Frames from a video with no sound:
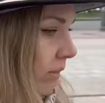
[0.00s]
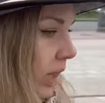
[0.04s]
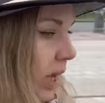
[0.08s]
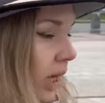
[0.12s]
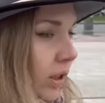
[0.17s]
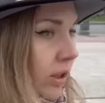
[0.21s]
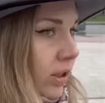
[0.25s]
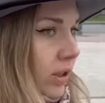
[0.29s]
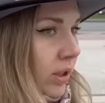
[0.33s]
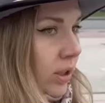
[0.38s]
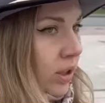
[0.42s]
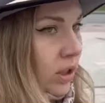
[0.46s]

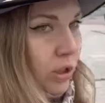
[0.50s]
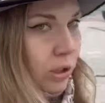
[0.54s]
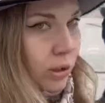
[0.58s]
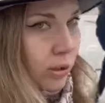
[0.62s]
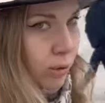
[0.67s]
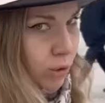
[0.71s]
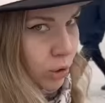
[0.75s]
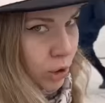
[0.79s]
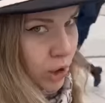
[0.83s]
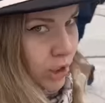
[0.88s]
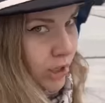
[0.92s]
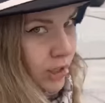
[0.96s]
так и не
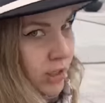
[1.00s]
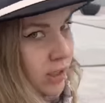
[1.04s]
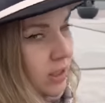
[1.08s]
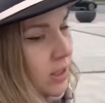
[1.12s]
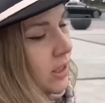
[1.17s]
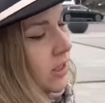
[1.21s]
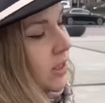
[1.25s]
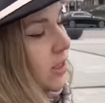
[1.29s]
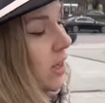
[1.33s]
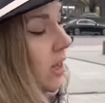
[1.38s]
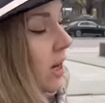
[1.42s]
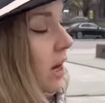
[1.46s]
случилось
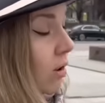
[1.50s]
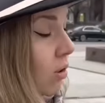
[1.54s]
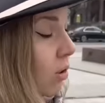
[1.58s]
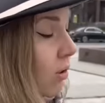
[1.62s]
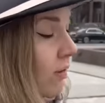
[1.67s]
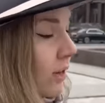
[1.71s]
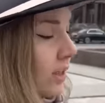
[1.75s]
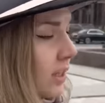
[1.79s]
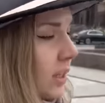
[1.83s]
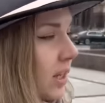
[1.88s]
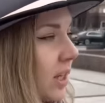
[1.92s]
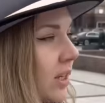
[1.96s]
здесь
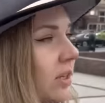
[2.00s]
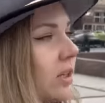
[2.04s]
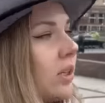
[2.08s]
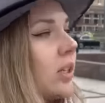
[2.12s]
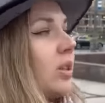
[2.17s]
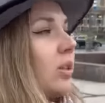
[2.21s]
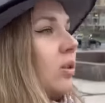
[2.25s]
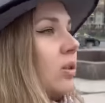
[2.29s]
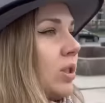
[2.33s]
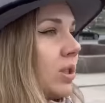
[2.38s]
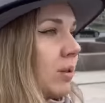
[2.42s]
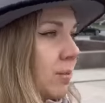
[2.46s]
никакого центра,
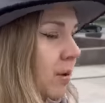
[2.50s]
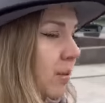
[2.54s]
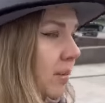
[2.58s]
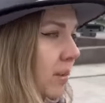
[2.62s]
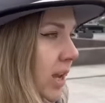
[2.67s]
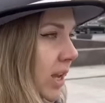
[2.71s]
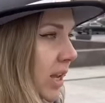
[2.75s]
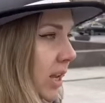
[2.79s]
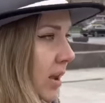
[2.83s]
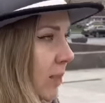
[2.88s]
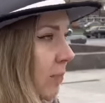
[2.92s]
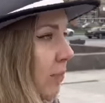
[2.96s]
но тем не
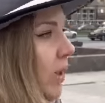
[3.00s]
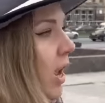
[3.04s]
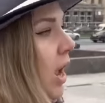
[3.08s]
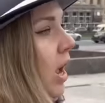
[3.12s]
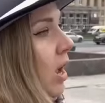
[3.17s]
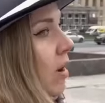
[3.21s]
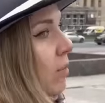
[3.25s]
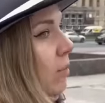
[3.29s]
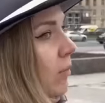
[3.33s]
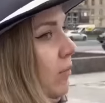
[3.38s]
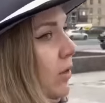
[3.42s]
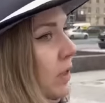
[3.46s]
менее.
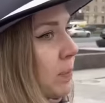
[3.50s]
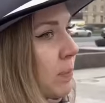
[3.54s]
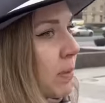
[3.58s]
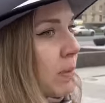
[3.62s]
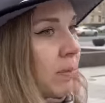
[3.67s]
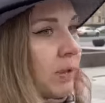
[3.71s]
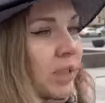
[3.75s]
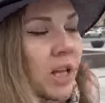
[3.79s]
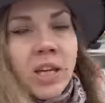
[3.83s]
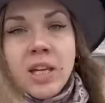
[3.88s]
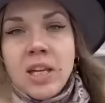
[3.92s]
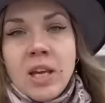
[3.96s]
По
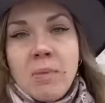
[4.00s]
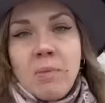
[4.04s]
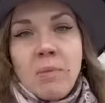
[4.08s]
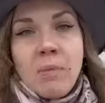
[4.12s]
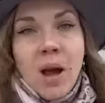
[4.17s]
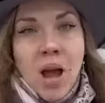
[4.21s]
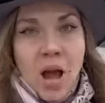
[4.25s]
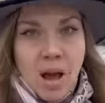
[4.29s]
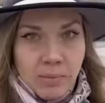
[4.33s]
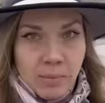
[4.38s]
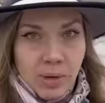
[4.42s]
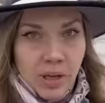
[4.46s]
воспоминаниям
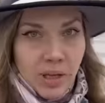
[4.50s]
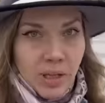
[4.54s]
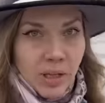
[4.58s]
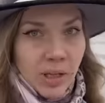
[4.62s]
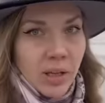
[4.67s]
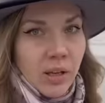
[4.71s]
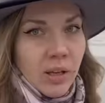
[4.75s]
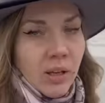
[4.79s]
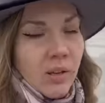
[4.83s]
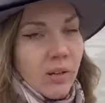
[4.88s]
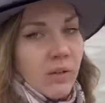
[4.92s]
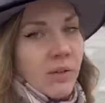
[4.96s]
мамы
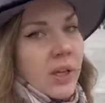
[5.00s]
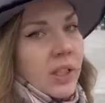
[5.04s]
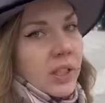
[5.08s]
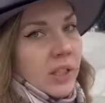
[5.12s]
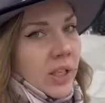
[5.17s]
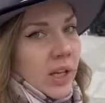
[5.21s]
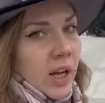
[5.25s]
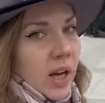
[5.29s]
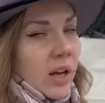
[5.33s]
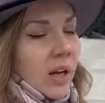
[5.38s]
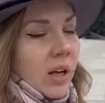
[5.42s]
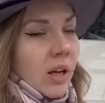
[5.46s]

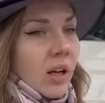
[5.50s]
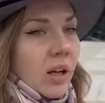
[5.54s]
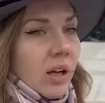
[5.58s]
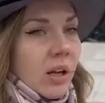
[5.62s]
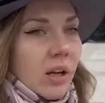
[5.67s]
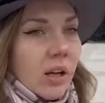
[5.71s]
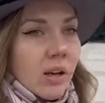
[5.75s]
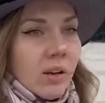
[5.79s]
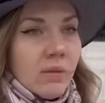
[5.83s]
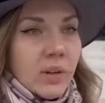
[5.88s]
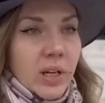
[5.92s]
Виктора а,